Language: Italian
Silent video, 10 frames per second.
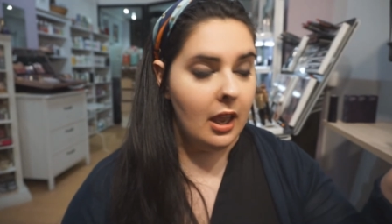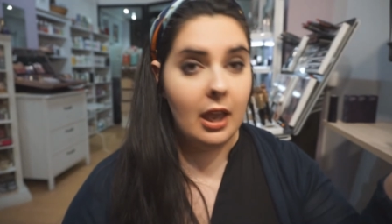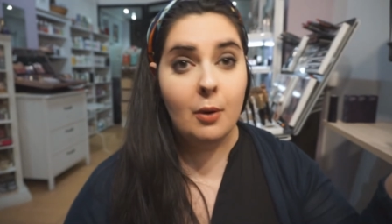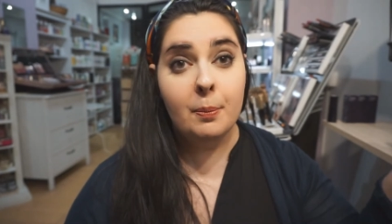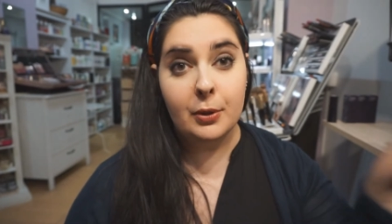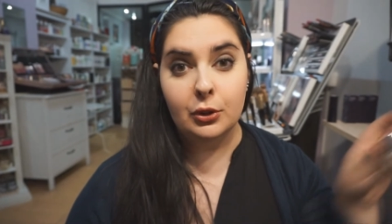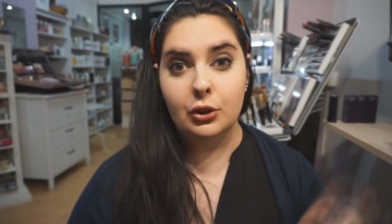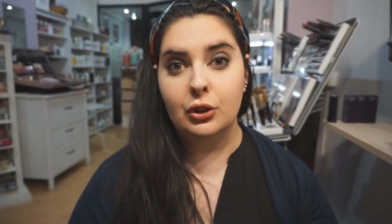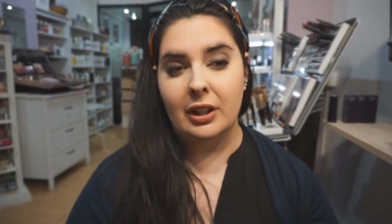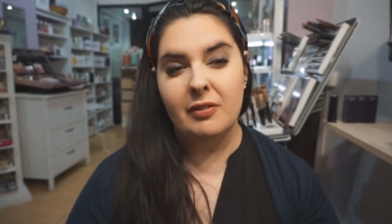E un
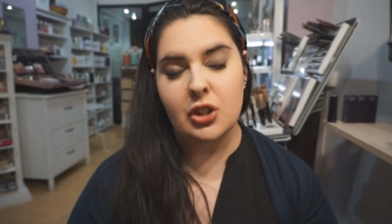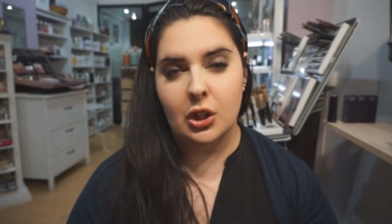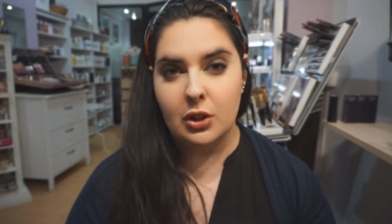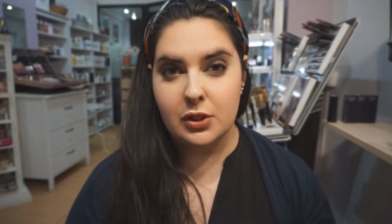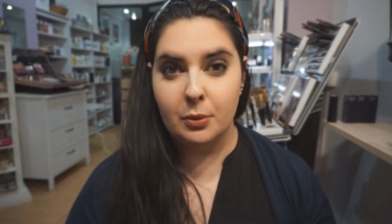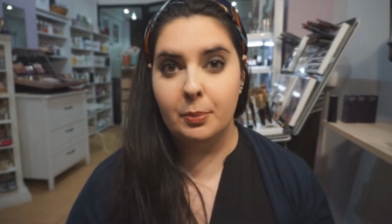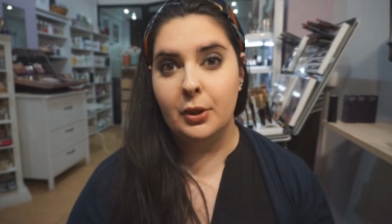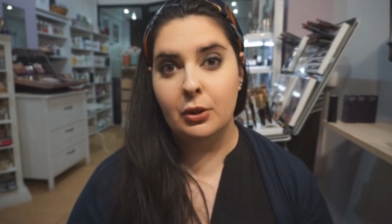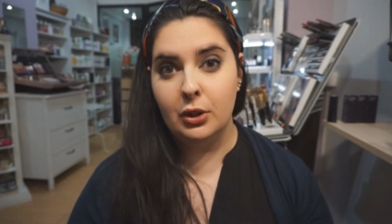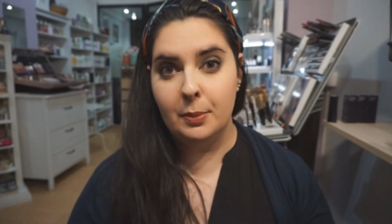prodotto che invece costa un
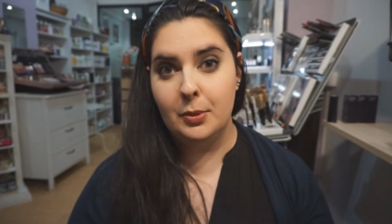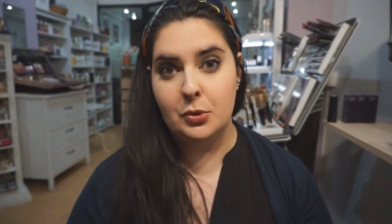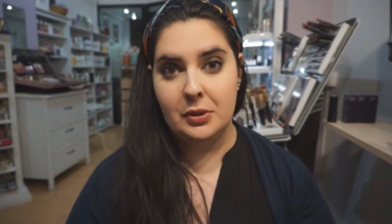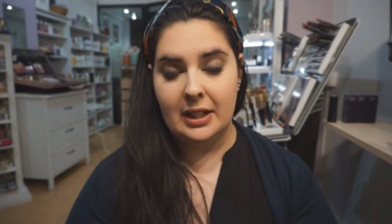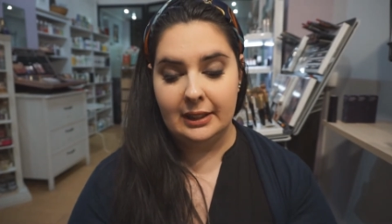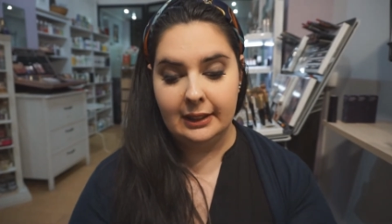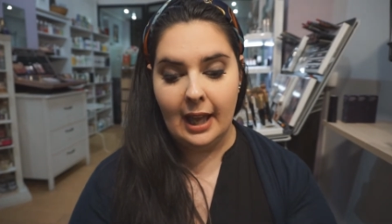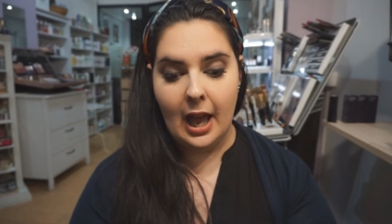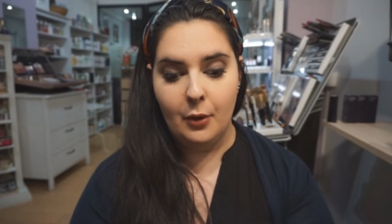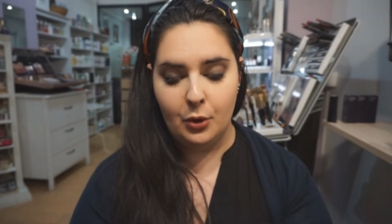pochino di più sui
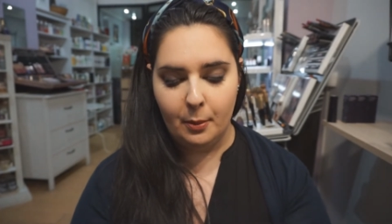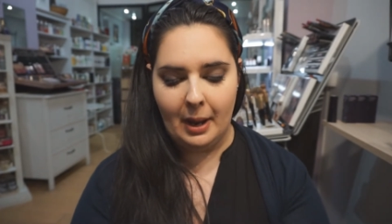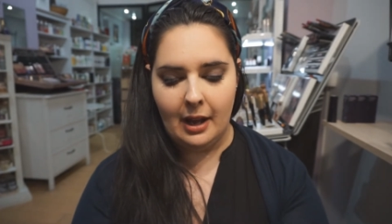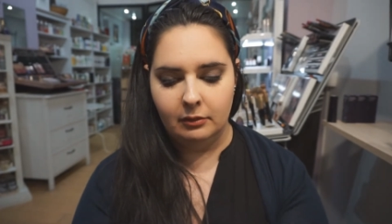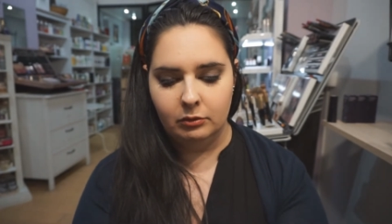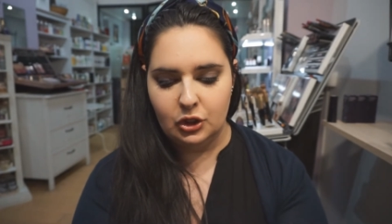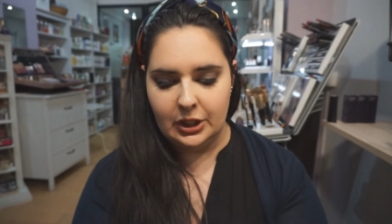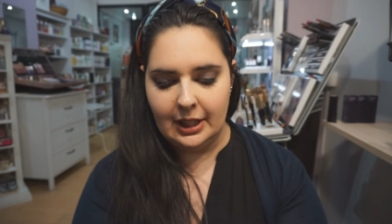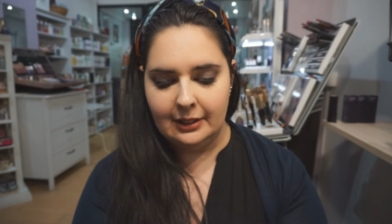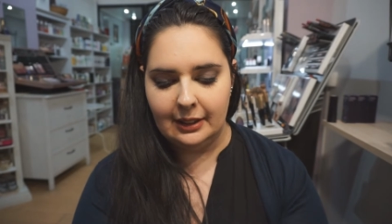30 euro, ma
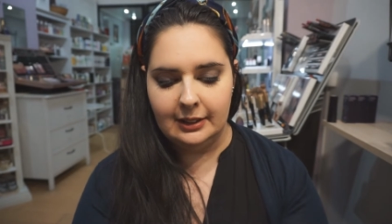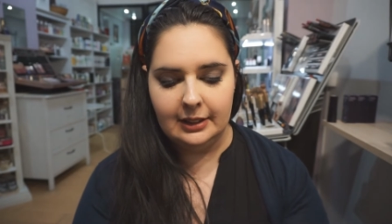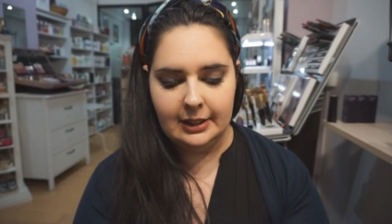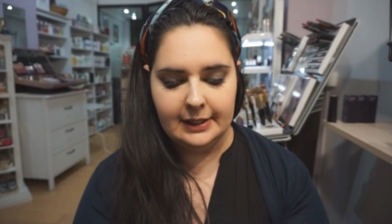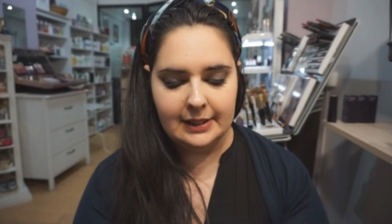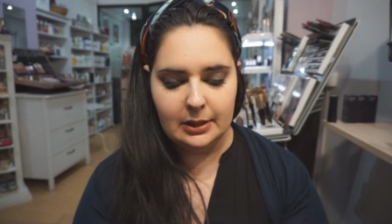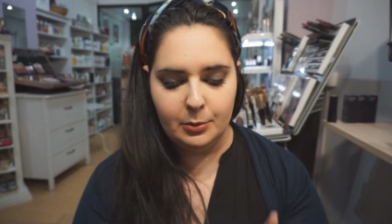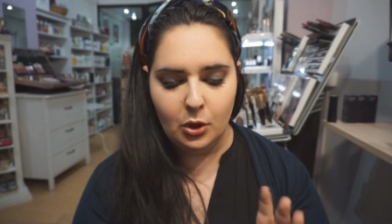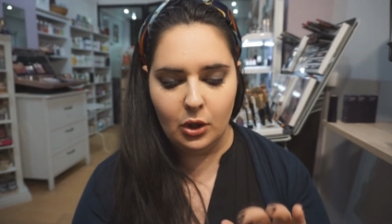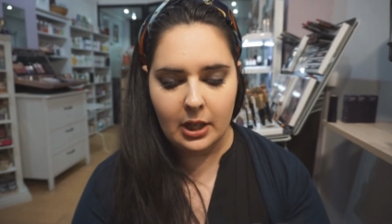ce n'è
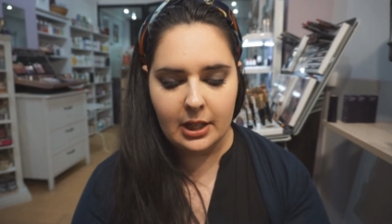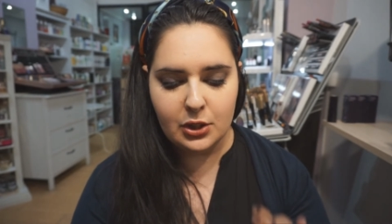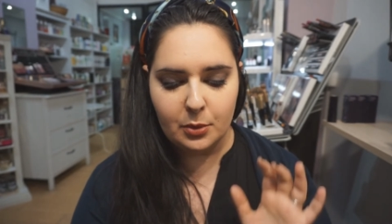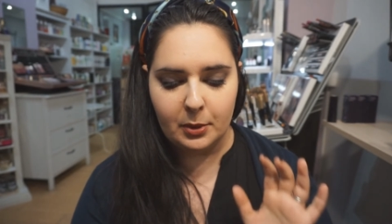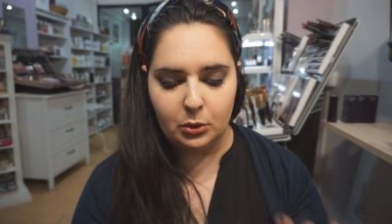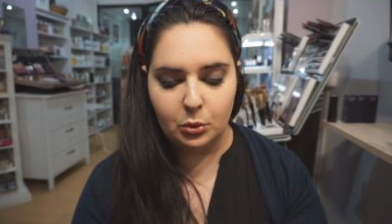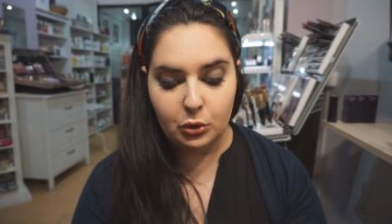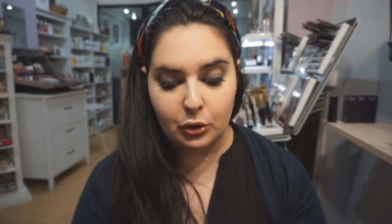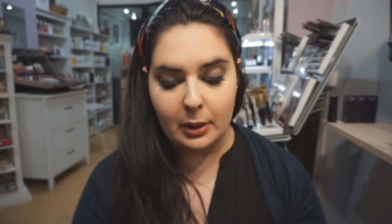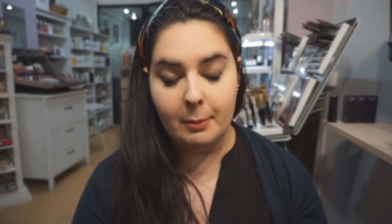tantissimo e
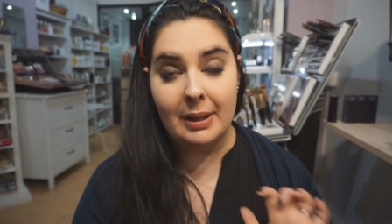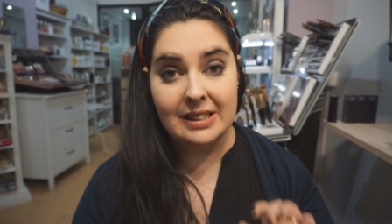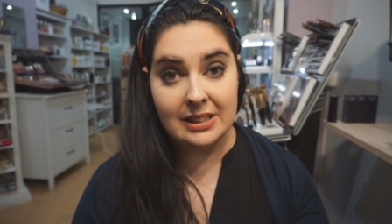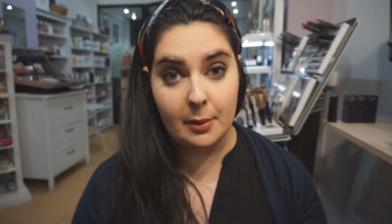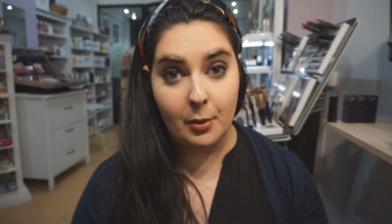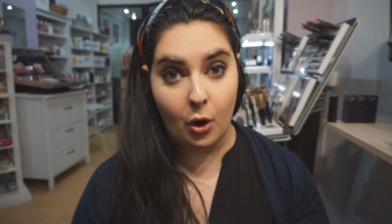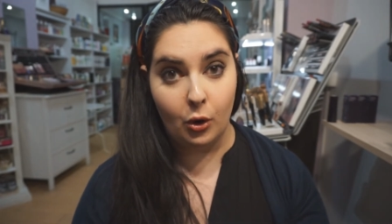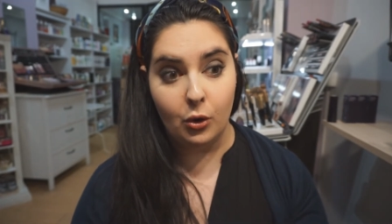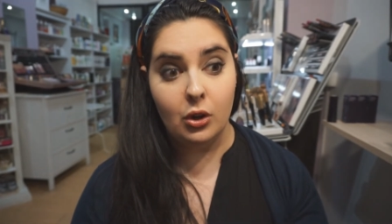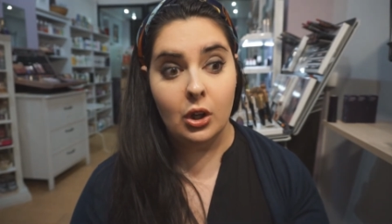soprattutto ne basta
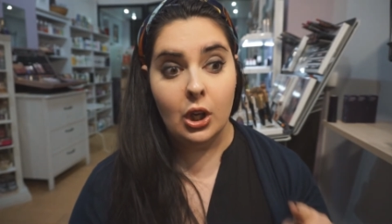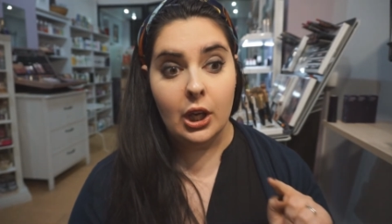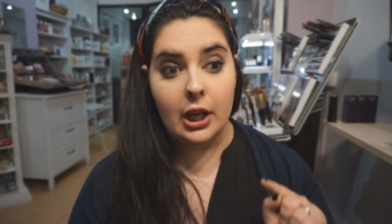poco.